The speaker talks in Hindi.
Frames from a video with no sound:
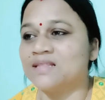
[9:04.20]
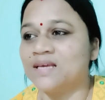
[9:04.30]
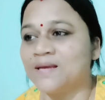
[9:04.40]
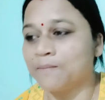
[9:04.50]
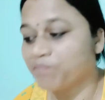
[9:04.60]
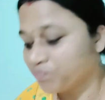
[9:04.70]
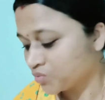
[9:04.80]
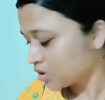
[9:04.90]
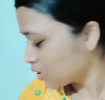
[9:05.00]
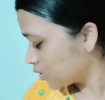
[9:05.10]
हैं
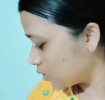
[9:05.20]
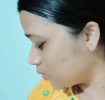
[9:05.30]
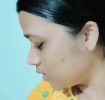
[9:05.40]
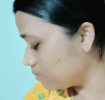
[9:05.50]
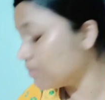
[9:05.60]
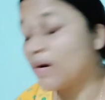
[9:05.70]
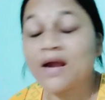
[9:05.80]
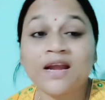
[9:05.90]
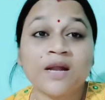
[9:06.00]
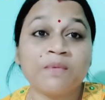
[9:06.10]
क्योंकि मार्केट
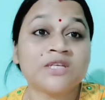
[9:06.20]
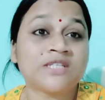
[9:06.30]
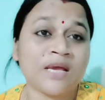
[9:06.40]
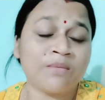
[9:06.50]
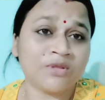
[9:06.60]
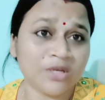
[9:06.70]
में इस टाइम इतनी